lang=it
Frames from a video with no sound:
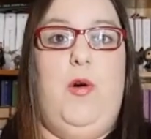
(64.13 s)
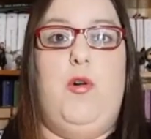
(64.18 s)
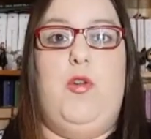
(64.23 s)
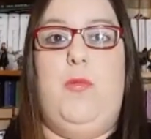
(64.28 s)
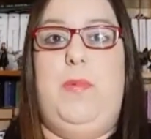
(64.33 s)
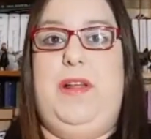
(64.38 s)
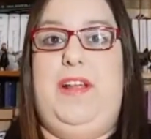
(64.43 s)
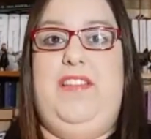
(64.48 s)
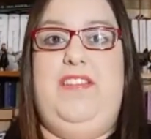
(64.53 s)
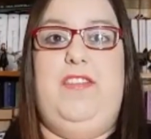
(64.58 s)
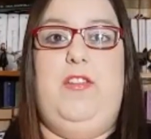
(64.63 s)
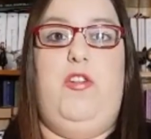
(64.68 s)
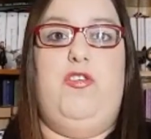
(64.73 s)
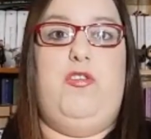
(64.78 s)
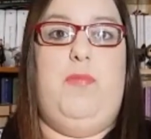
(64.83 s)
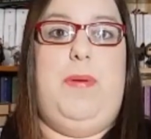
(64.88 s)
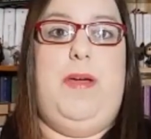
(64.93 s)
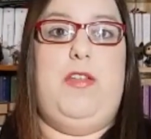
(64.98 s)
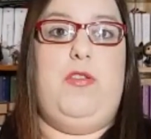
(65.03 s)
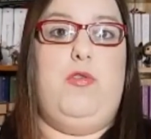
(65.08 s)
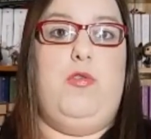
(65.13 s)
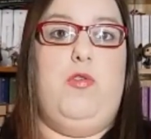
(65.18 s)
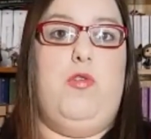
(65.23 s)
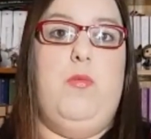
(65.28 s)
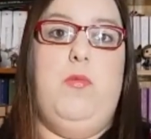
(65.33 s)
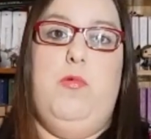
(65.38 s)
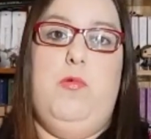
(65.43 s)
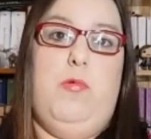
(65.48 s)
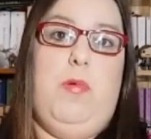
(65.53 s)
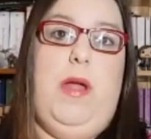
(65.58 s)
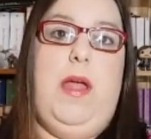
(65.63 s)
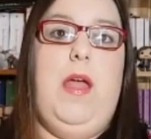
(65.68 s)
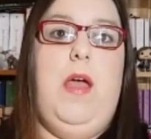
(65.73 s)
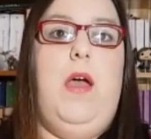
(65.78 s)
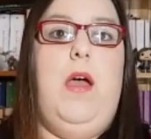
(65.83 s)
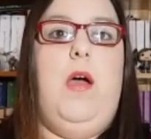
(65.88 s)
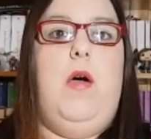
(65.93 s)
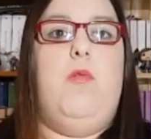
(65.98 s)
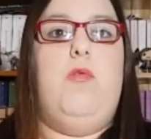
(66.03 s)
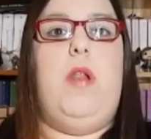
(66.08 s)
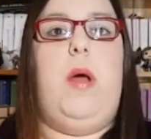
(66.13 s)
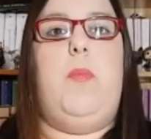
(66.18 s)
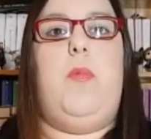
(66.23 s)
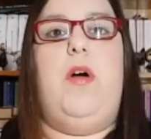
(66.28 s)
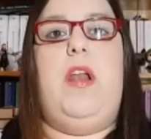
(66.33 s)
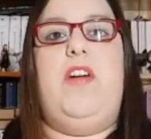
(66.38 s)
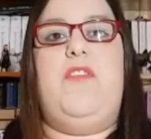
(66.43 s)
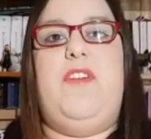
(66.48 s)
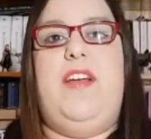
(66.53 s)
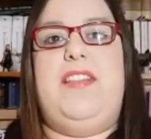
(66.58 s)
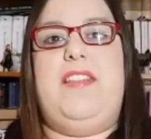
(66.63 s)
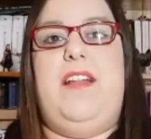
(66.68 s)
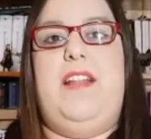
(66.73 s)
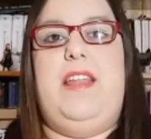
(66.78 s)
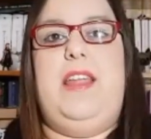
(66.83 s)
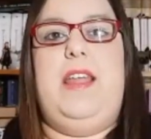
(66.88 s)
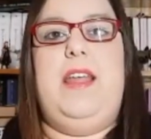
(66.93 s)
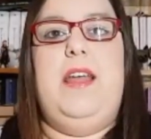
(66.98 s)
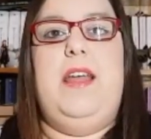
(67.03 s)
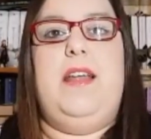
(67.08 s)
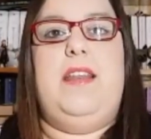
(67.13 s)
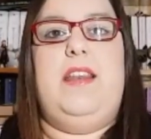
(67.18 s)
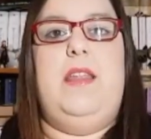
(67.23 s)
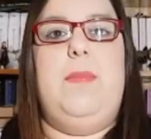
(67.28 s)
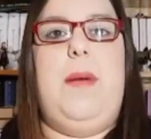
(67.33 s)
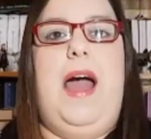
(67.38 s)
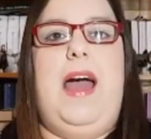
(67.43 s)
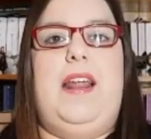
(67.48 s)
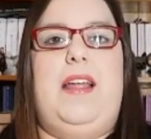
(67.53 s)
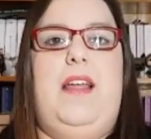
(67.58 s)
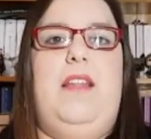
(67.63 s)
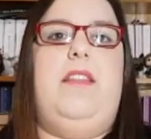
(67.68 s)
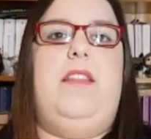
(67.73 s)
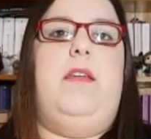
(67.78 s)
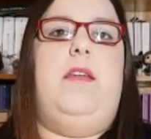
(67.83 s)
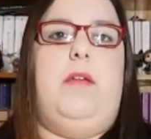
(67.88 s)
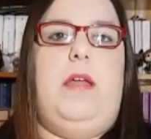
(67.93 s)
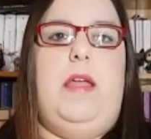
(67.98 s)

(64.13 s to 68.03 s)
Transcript: loro, perché sennò si perdono comunque una buona fetta di, di marketing.